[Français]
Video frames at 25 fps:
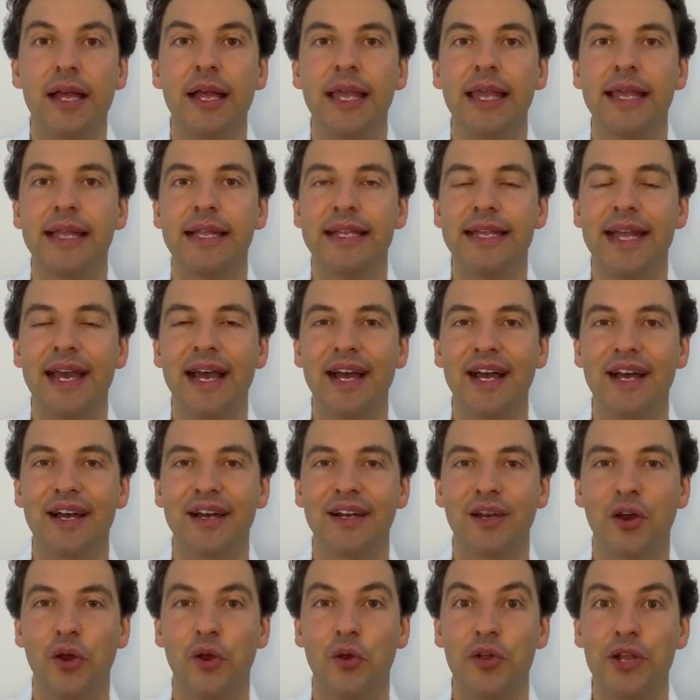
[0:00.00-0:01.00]
il y a
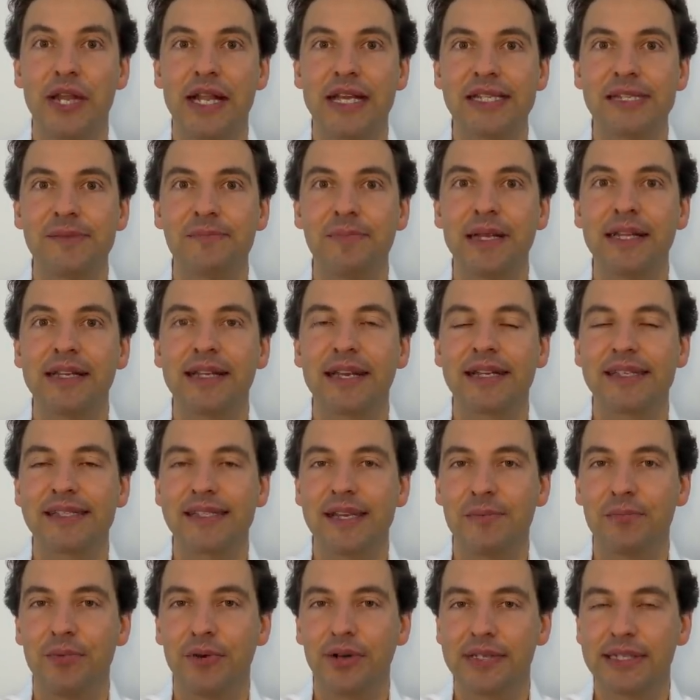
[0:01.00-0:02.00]
un aspect très
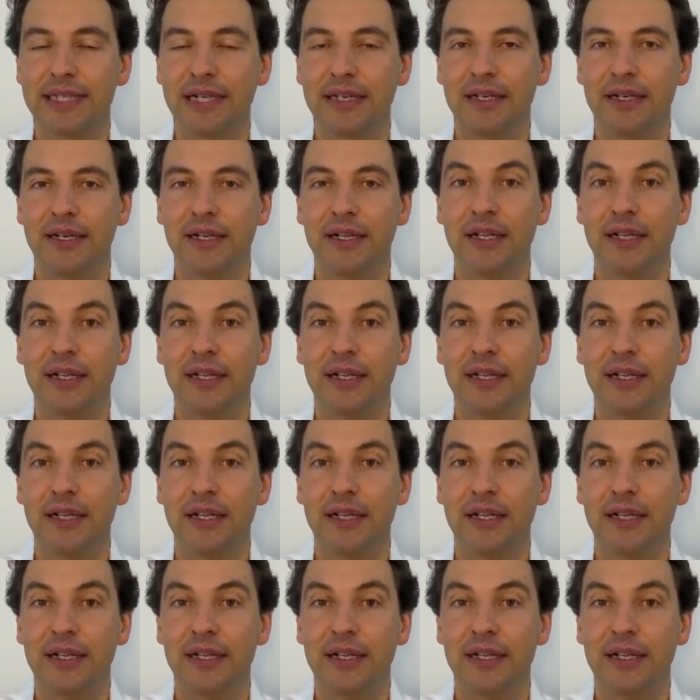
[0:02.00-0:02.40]
important